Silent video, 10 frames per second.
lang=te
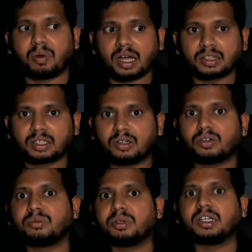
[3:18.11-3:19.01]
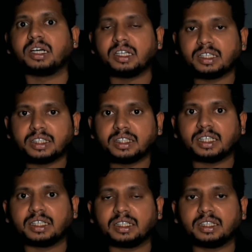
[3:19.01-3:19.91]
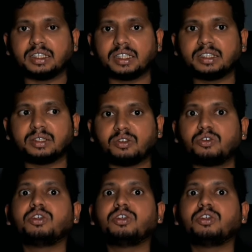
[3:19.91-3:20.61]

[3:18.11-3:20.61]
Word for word: పాత గవర్నమెంట్ ఆల్రెడీ ఏదైతే